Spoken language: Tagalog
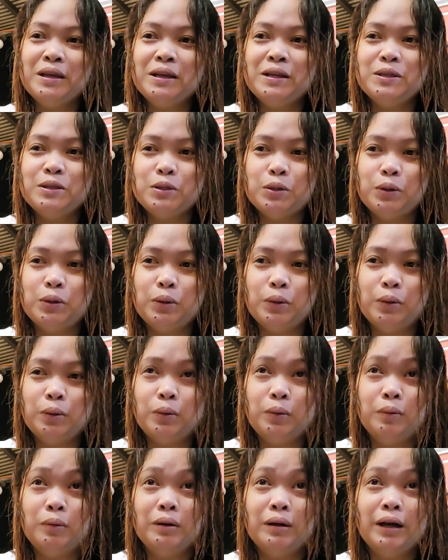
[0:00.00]
So,
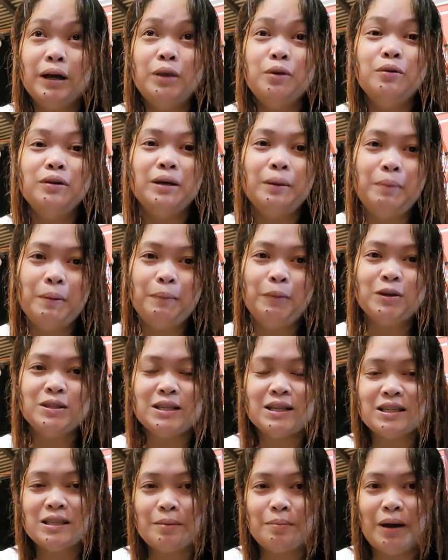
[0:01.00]
ngayong gabi po,
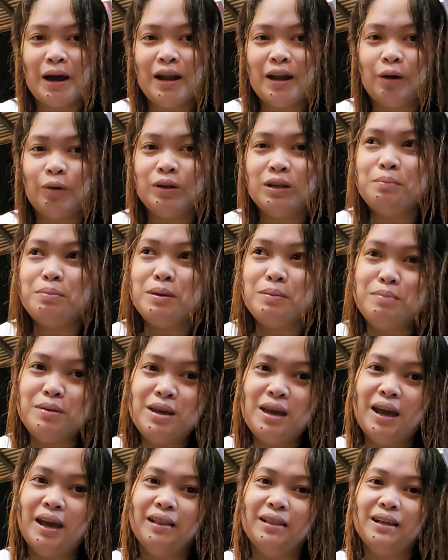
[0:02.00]
sasamahan ako ni
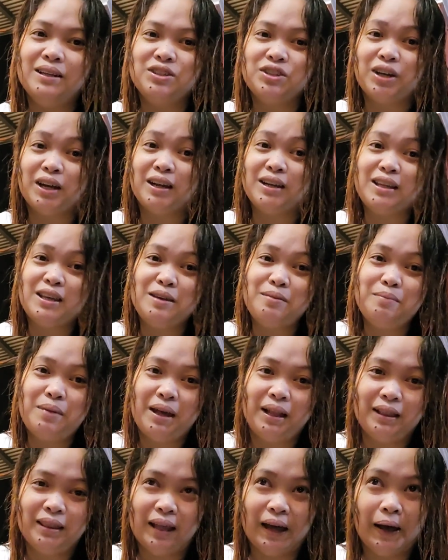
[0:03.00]
BBN at saka ni
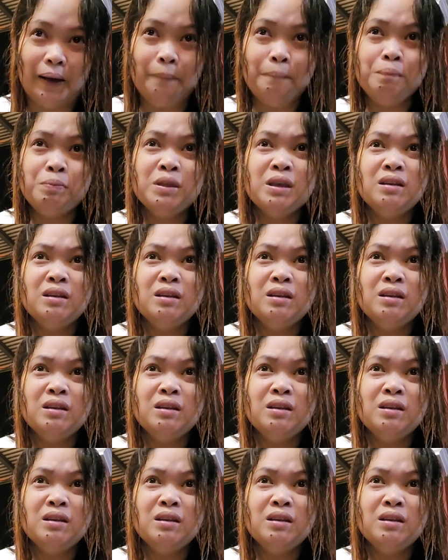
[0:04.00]
Imelda.